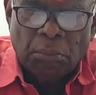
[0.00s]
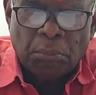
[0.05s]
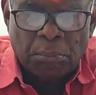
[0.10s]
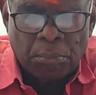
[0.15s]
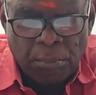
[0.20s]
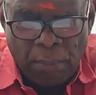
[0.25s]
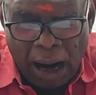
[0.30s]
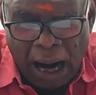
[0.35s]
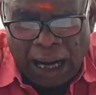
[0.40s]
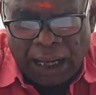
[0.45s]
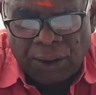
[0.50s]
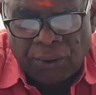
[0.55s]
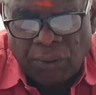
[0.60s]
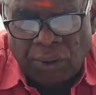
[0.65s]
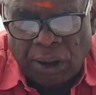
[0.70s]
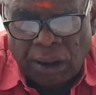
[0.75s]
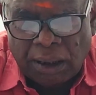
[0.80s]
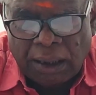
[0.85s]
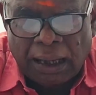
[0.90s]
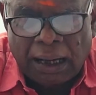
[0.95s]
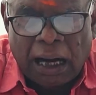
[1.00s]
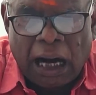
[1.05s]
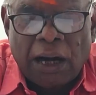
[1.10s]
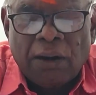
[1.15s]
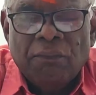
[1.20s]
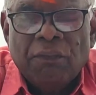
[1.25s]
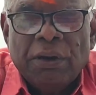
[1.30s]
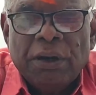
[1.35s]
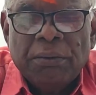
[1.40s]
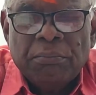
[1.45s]
மாணவர்களுக்கு
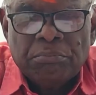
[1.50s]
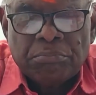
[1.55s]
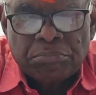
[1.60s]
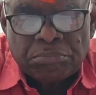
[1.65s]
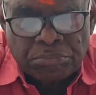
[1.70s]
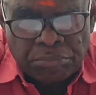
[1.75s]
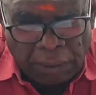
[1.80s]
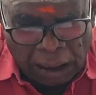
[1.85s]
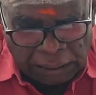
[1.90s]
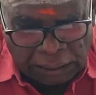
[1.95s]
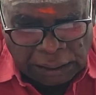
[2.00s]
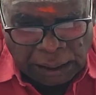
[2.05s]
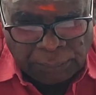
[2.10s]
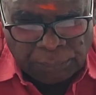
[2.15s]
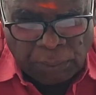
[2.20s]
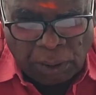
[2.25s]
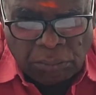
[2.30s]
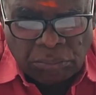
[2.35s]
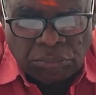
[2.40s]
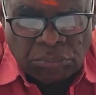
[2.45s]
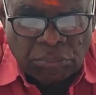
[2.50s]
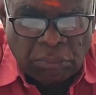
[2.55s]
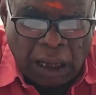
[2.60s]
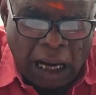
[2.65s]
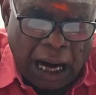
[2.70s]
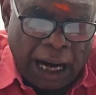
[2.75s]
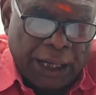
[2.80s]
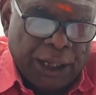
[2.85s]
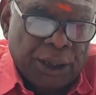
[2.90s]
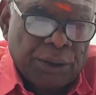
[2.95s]
கல்வி மத்தியமம்
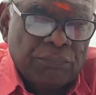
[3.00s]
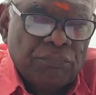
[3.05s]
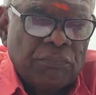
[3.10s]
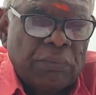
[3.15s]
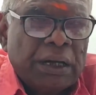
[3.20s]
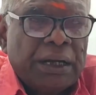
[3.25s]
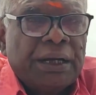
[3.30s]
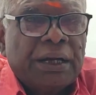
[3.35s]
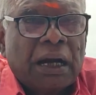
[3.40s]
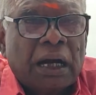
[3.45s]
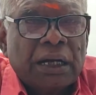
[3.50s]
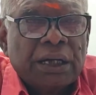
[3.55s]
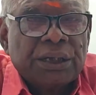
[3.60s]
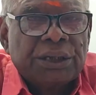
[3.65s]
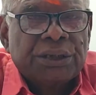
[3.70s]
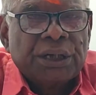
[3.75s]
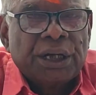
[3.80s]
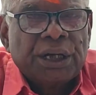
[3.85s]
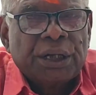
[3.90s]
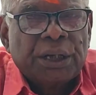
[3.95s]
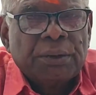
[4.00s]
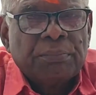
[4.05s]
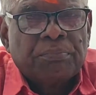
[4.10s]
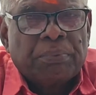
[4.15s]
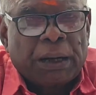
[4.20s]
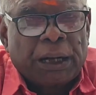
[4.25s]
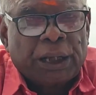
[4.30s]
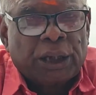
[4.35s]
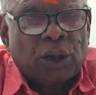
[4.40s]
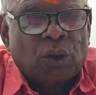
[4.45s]
ஆயினும் வெளிநாடு சென்று
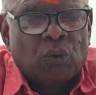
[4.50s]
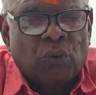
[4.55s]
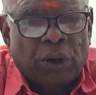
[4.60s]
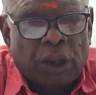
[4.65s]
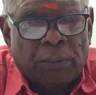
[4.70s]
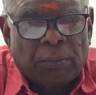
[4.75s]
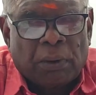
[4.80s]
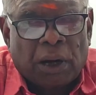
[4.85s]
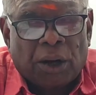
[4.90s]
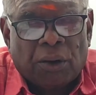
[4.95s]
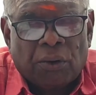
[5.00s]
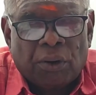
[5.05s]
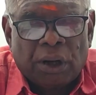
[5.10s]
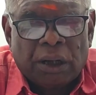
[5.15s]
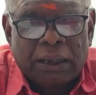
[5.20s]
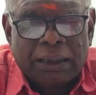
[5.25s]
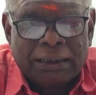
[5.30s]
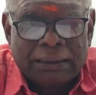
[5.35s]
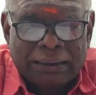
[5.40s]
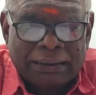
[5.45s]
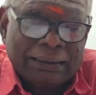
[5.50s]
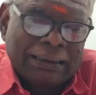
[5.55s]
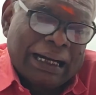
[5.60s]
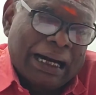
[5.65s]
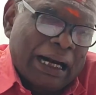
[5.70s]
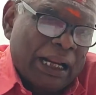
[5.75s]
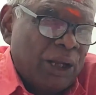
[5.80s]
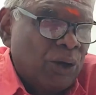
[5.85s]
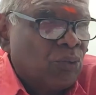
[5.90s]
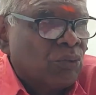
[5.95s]
படிக்கக்கூடிய மாணவர்களுக்கு
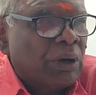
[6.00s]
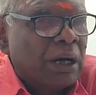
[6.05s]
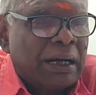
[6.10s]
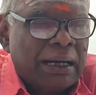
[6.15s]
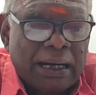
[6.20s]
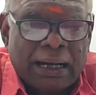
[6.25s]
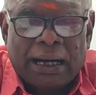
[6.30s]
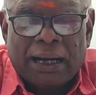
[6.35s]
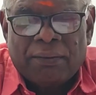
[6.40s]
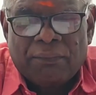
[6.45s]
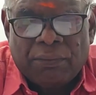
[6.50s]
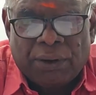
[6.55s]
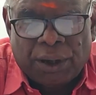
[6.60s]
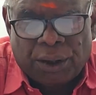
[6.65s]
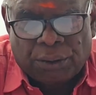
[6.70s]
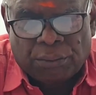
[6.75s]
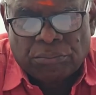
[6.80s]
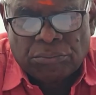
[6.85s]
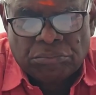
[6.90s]
தடையுடன் நிறைவேறும்